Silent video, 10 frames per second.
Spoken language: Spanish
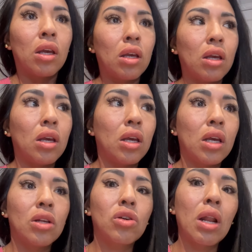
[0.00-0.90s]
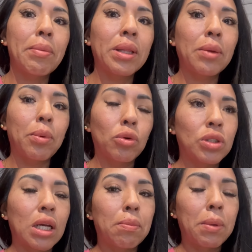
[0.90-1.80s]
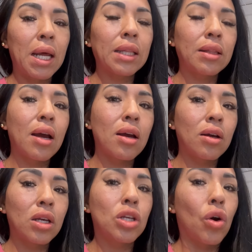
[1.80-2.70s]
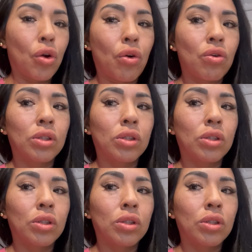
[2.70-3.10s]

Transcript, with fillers: Y solamente puedo usar plata y oro.